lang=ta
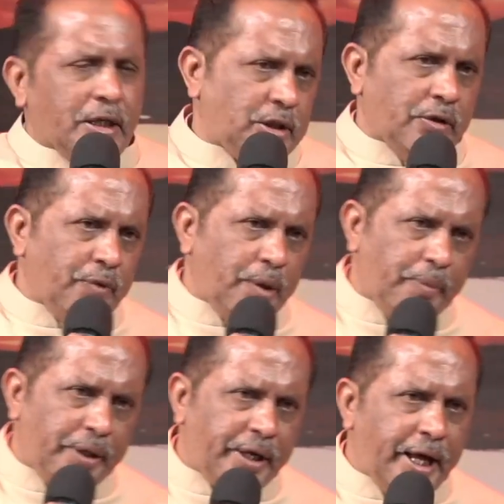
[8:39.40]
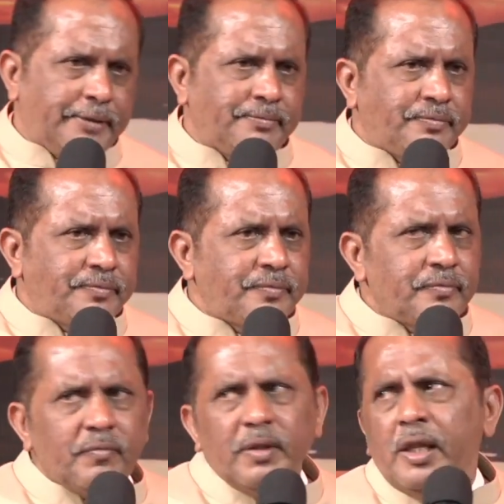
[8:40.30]
கத்தர் விரும்புகிறார்
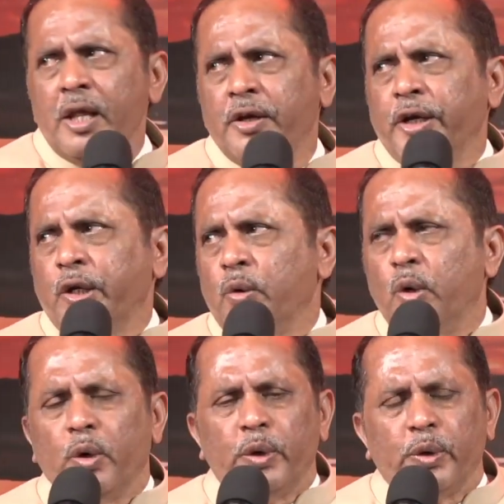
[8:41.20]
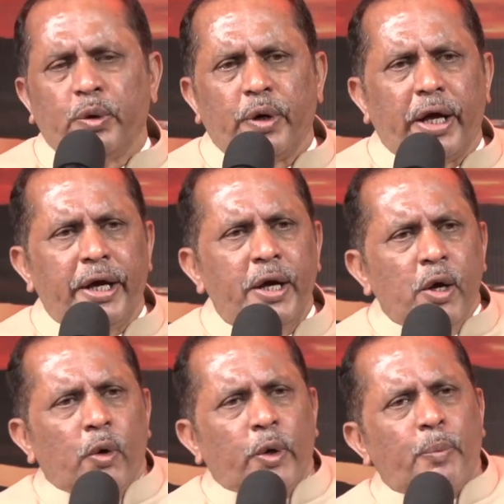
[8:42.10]
இன்றைக்கு உங்களோடு கூட
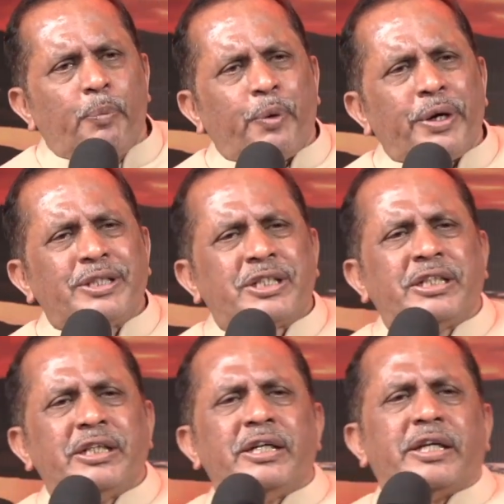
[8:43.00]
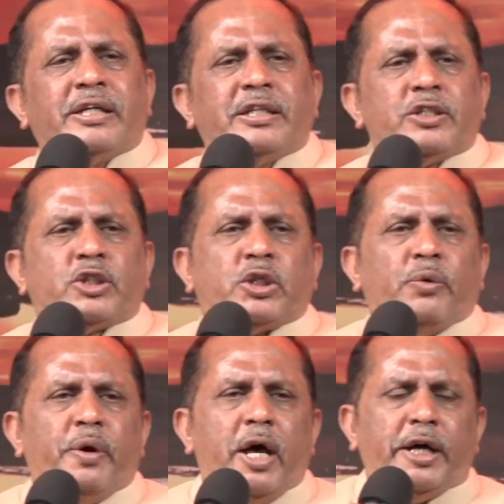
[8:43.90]
ஒரு புரட்சிகர
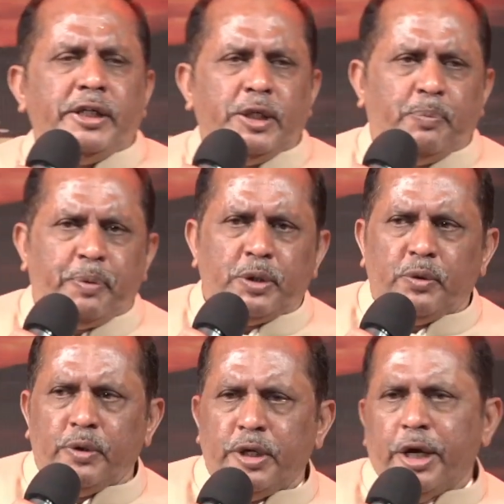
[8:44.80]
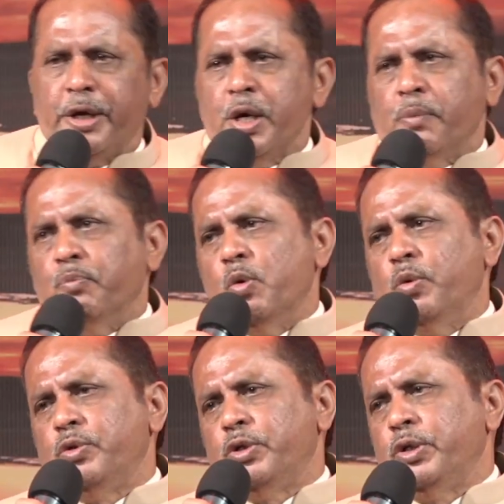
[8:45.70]
கிறிஸ்தவனாக இருப்பதனுடைய
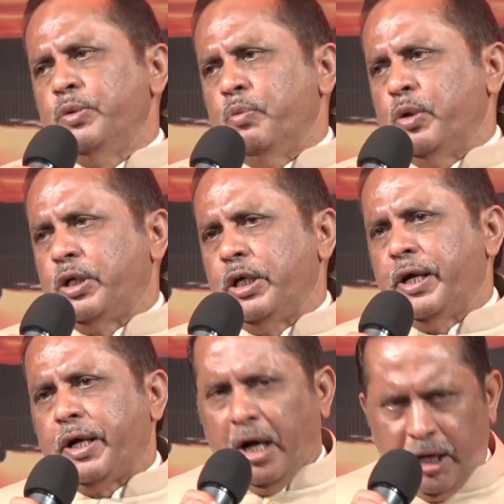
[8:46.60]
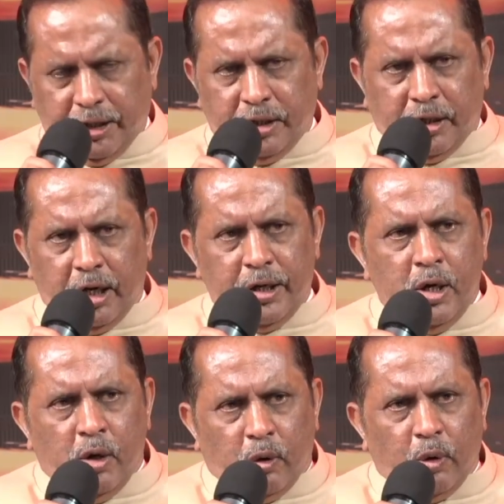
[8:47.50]
மூன்று முக்கிய காரியங்களை
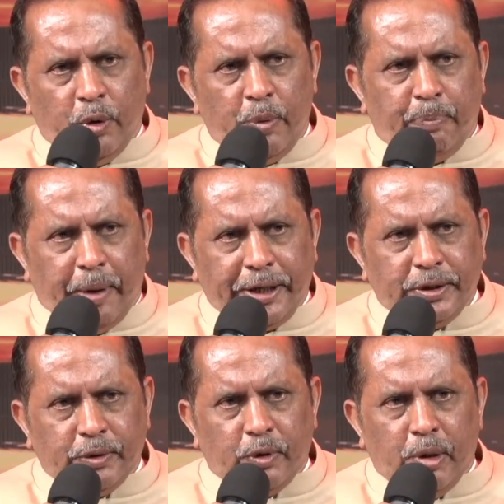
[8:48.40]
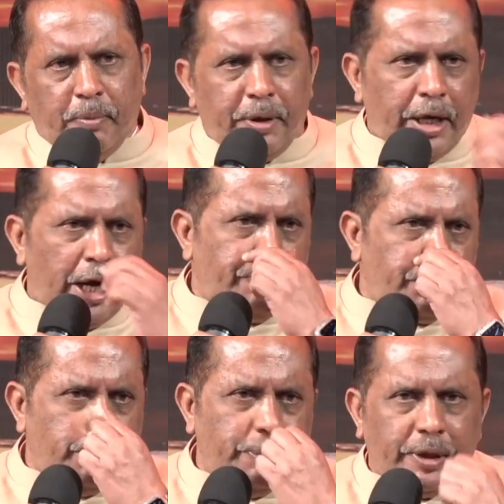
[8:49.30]
உங்களோடு பகிர்ந்து கொள்ளும்படியாய்
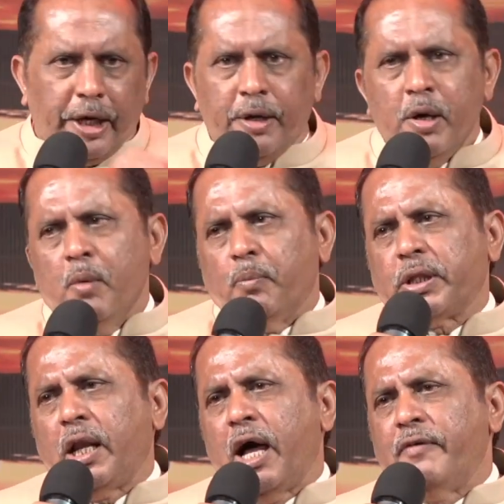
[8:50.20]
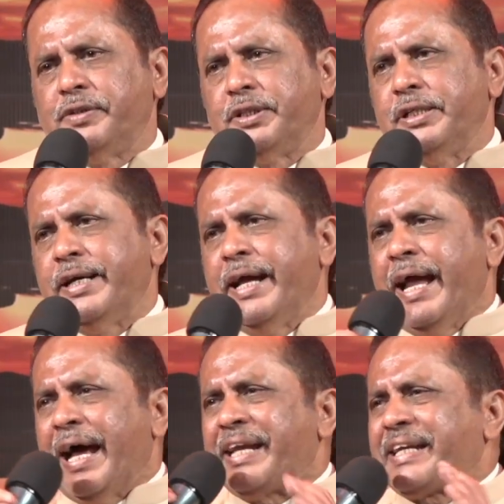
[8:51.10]
விரும்புகிறேன் முதலாவது
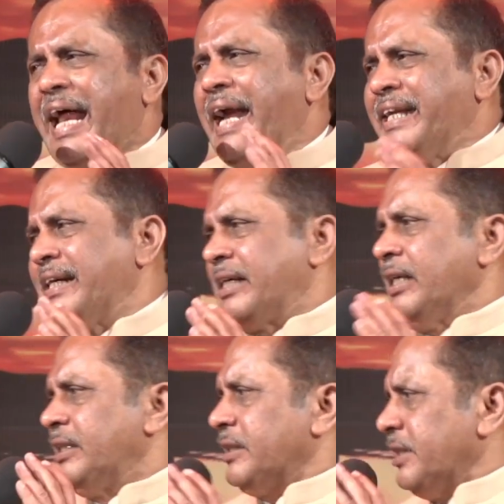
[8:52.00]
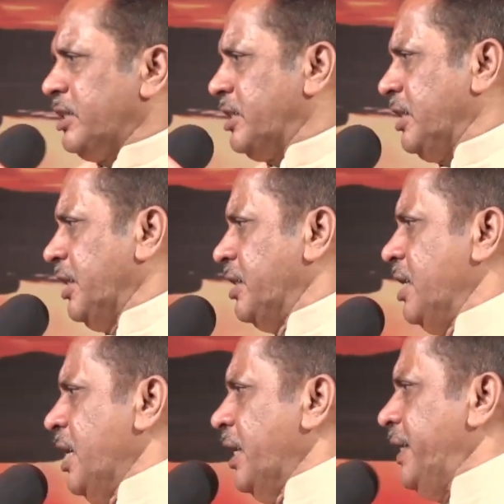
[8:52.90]
அ ரேடிக்கல் கிறிஸ்டியன்
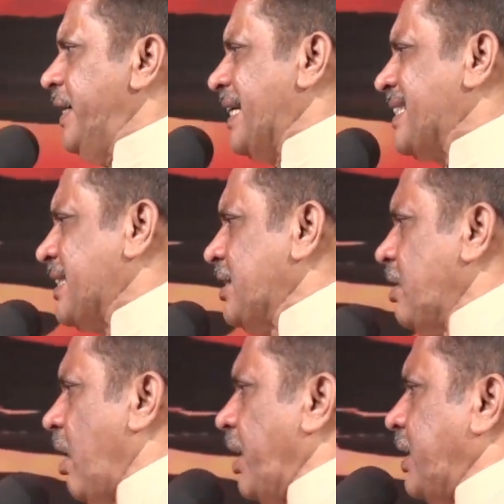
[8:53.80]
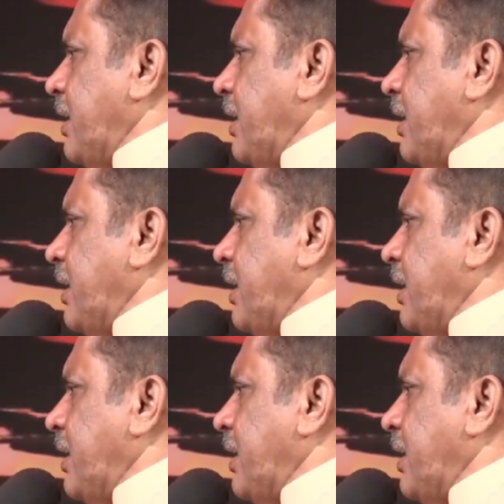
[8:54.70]
டஸ் நாட்